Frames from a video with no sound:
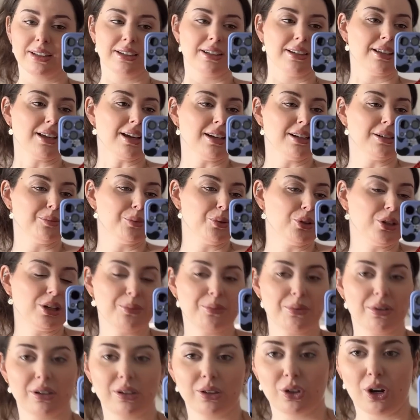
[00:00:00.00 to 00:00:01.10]
yani böyle bir
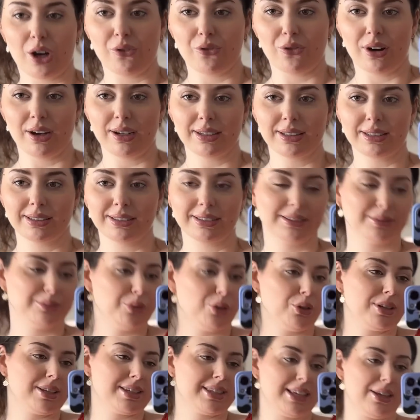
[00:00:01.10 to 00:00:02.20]
oran var.
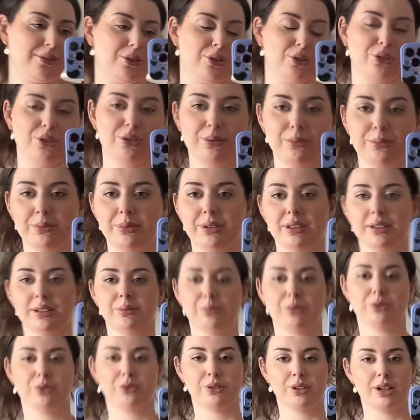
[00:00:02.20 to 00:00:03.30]
Böyle seviyorum.
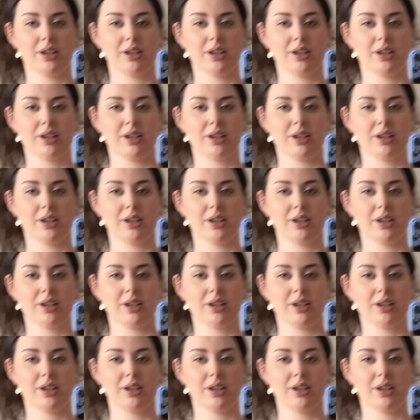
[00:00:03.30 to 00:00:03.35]
Bunu da